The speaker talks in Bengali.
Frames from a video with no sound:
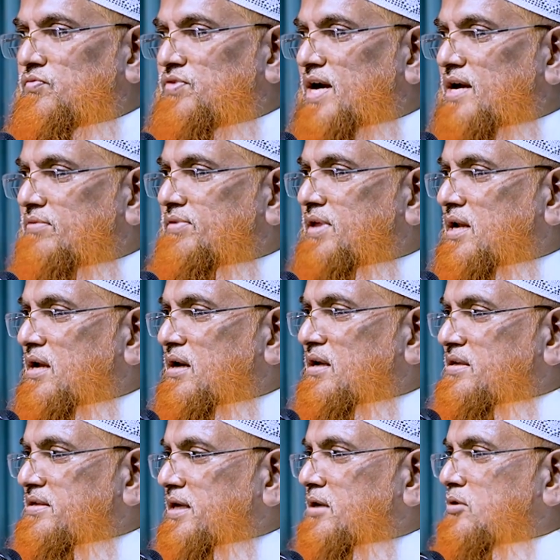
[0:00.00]
যার দ্বারা
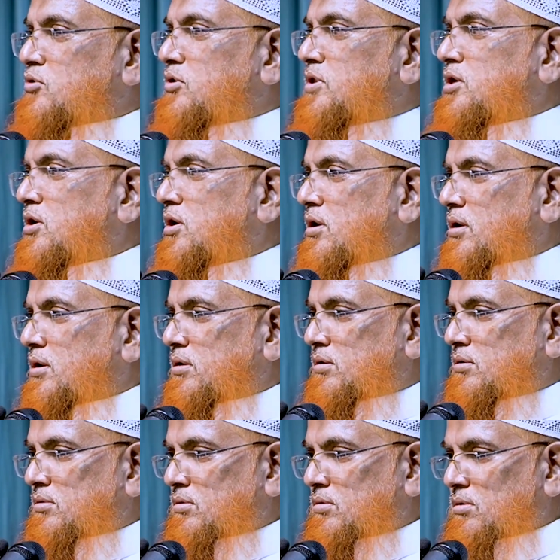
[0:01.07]
নিজের ক্ষতি হয়
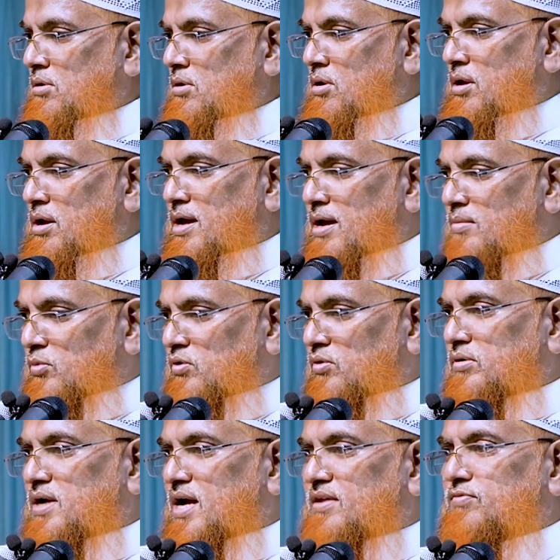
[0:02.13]
এমন
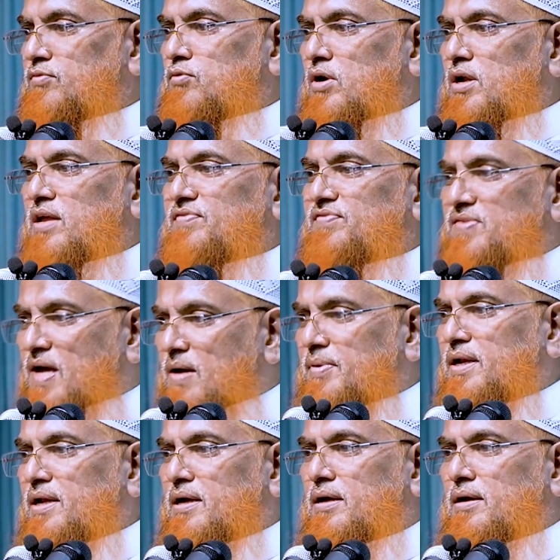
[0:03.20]
কাজ করা
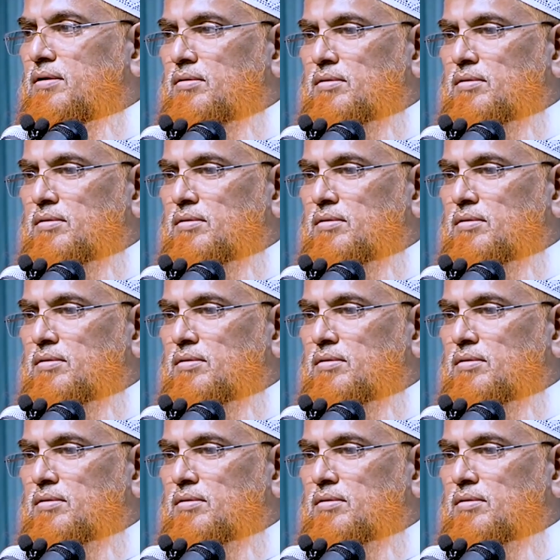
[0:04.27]
যাবে না